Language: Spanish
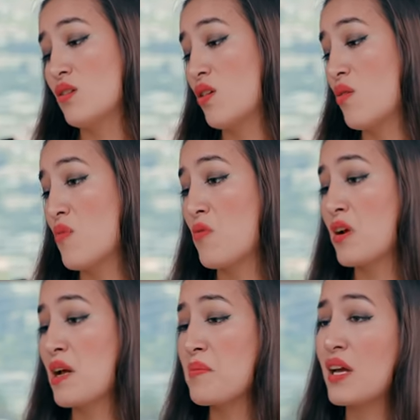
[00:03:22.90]
yo como
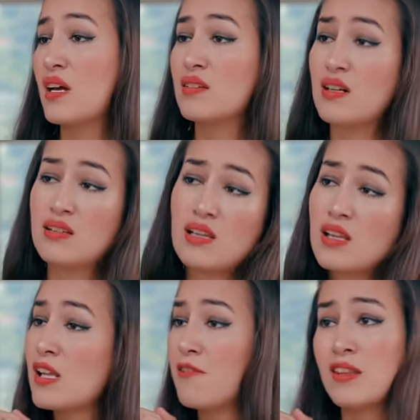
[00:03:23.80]
buena amiga traté de
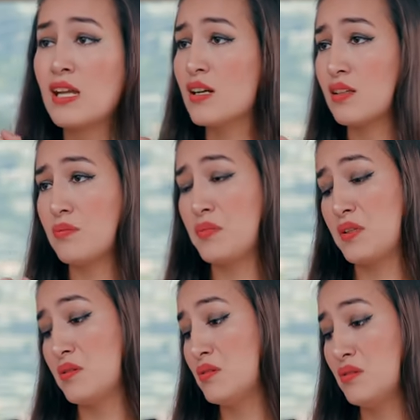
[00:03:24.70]
defenderte,
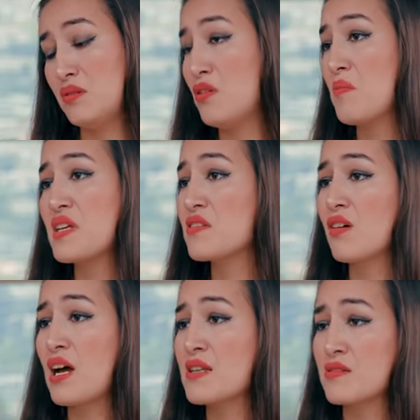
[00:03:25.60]
pero no me hizo
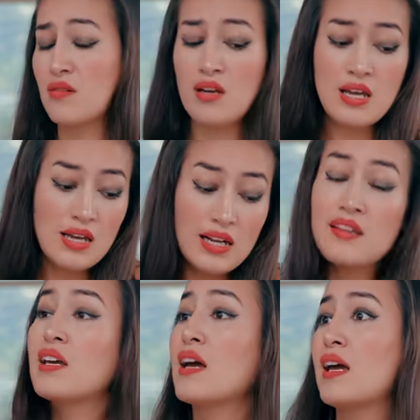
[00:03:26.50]
caso. Le
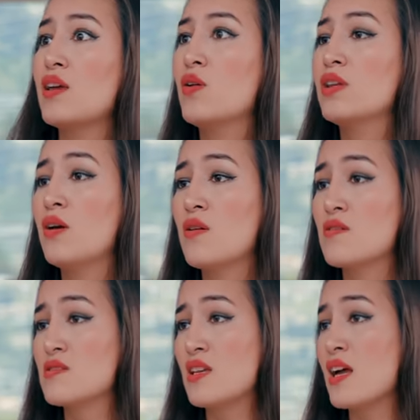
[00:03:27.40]
dije que yo te
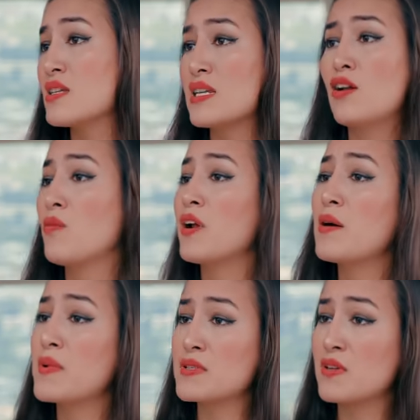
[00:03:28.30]
conocía y sé lo buena
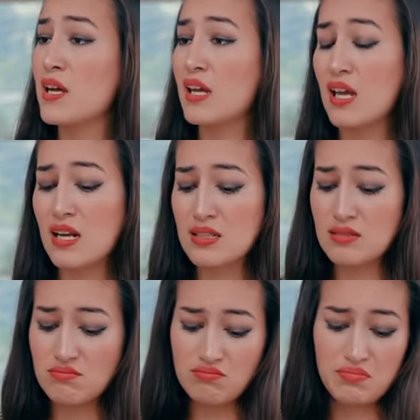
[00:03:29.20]
persona que eres,
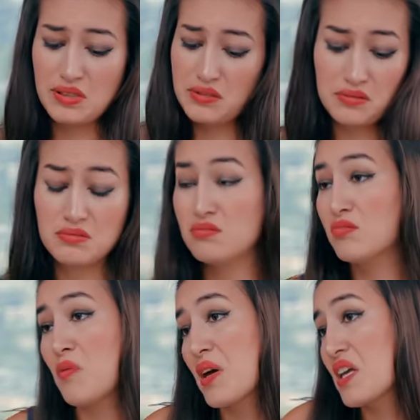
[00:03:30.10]
pero
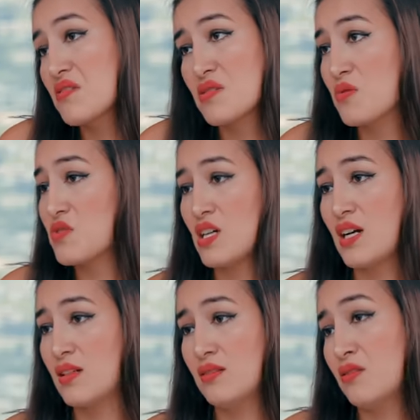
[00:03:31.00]
no me quiso
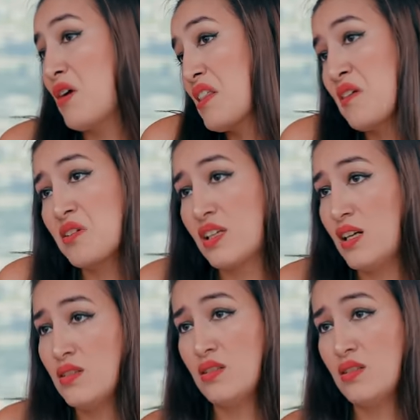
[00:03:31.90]
escuchar. No hay de otra.